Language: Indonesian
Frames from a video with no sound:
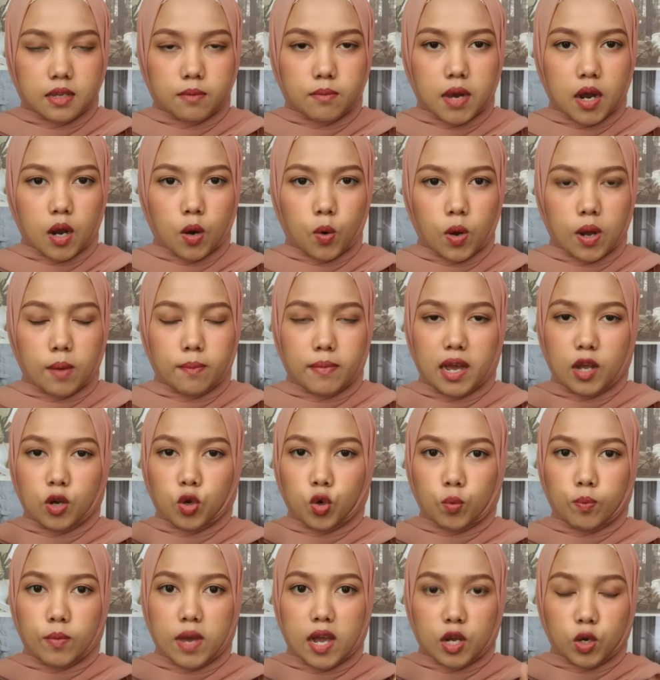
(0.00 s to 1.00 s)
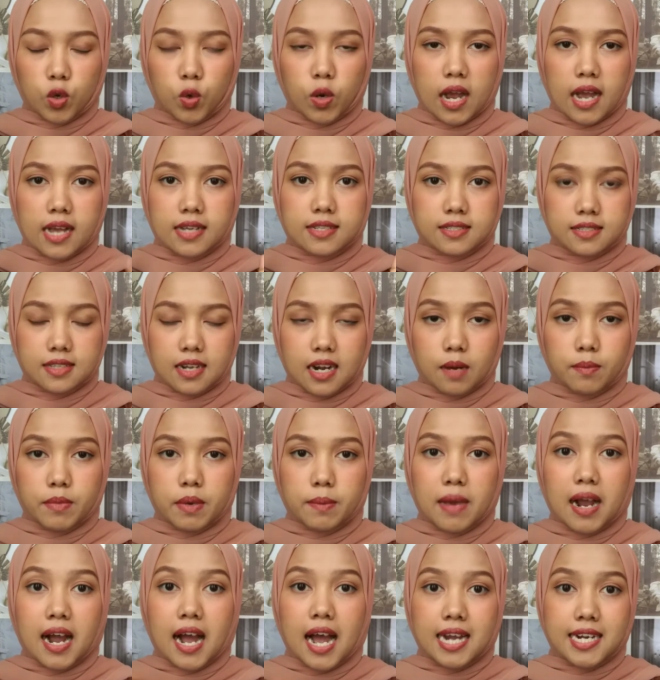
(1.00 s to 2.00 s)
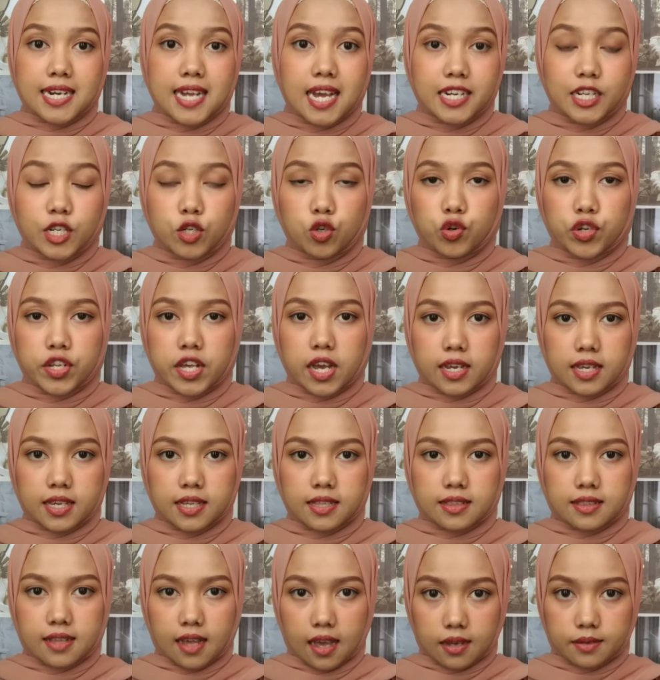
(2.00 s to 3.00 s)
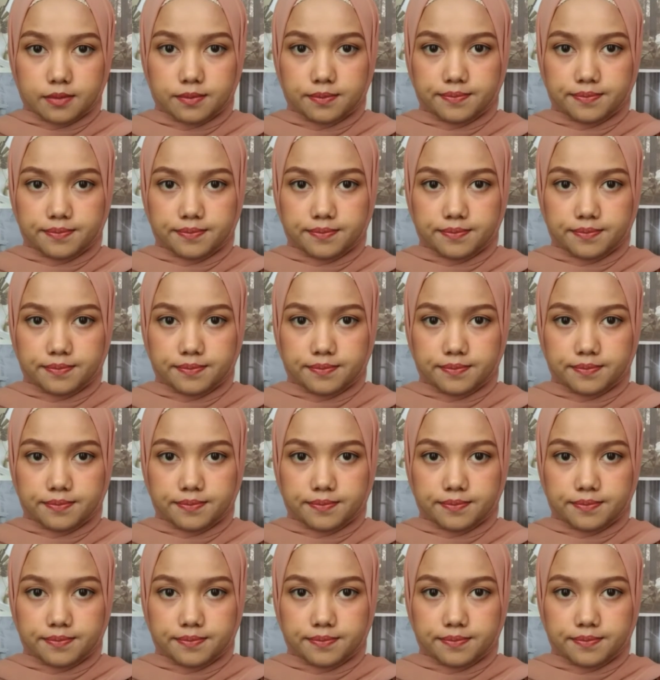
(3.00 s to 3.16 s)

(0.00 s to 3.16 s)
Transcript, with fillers: bahwa makhluk-makhluk astral memang ada di dunia kita.